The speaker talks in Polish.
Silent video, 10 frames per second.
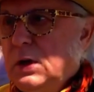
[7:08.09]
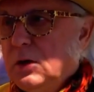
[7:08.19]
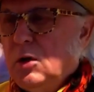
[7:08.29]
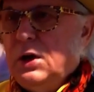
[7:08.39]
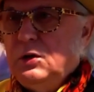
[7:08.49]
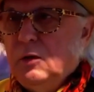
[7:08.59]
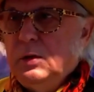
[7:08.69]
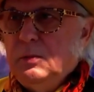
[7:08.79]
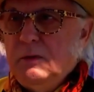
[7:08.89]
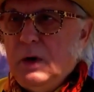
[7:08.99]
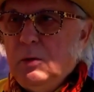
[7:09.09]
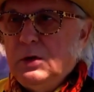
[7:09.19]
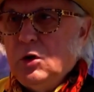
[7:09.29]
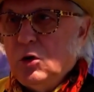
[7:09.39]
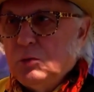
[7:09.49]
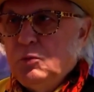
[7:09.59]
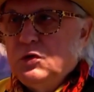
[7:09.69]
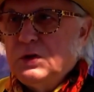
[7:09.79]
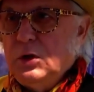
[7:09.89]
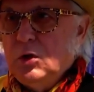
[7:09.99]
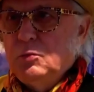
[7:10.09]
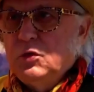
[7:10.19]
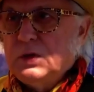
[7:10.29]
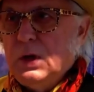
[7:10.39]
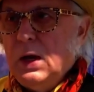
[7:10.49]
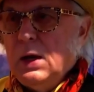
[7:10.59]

jak to hańdownie bywały, te odpusty, nie odpusty.